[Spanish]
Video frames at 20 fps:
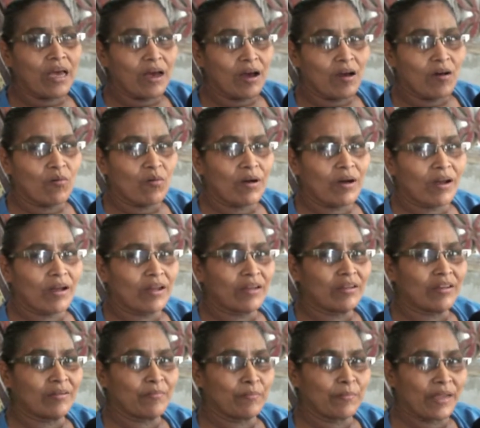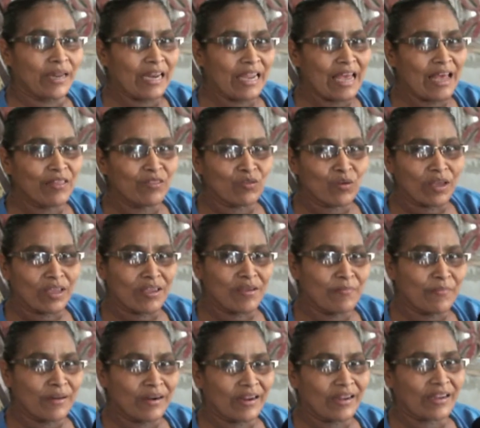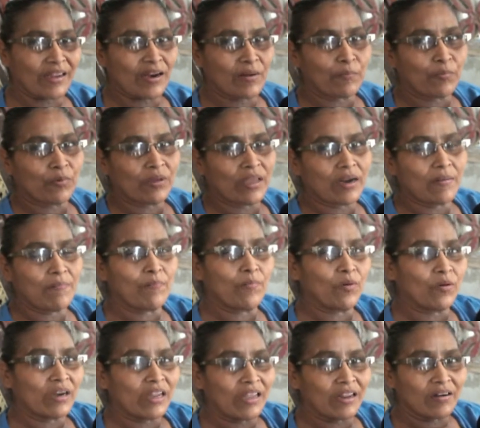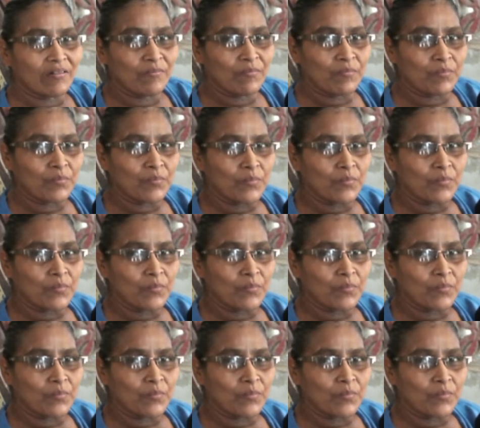esta agua, peleando ahí para que la pudieran poner.